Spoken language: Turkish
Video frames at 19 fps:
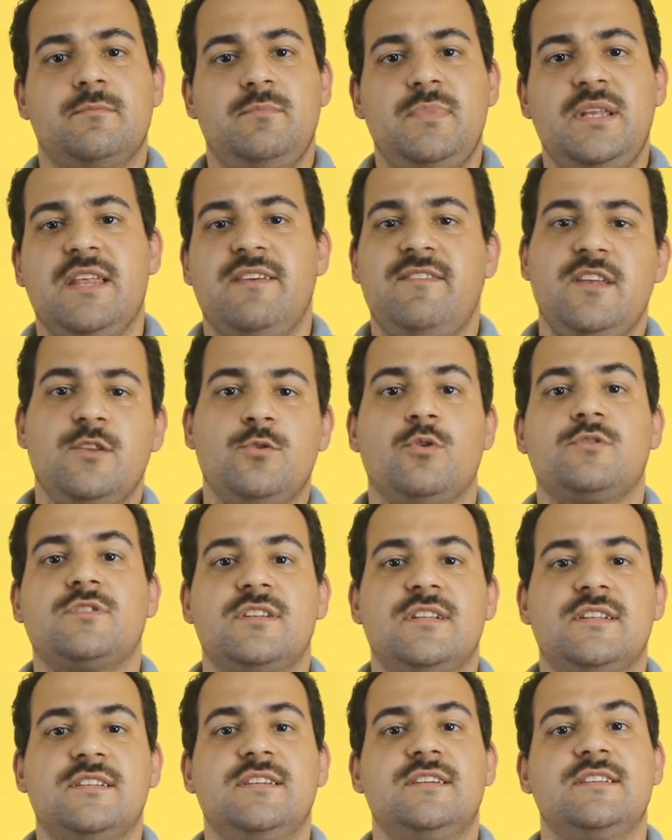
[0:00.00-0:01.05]
bir nevi
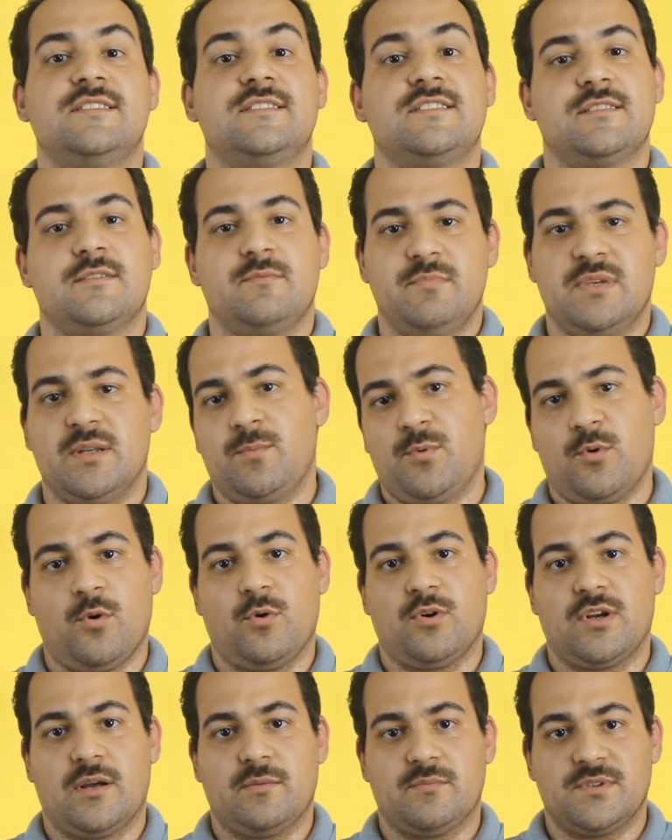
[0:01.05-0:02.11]
noktaladığınız bir
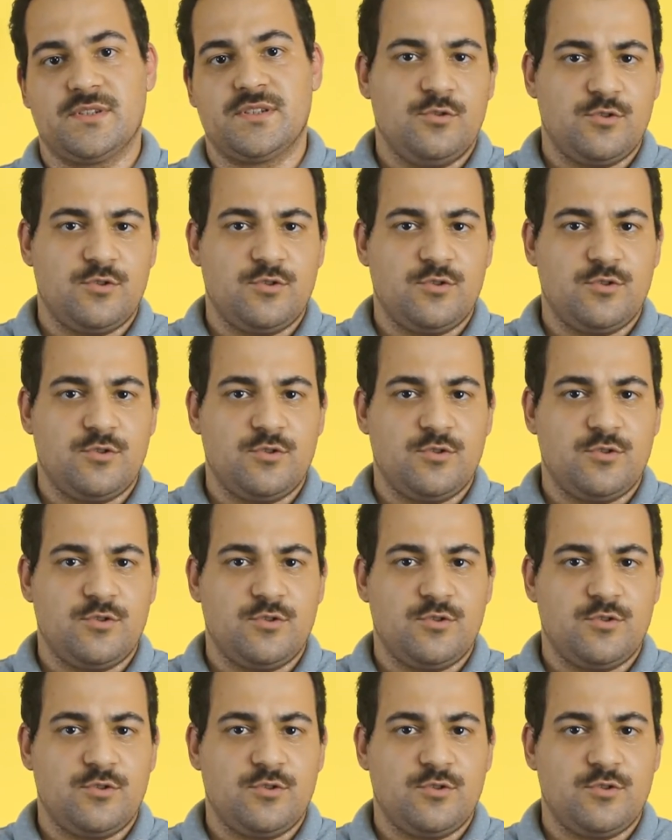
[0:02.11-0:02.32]
programdır.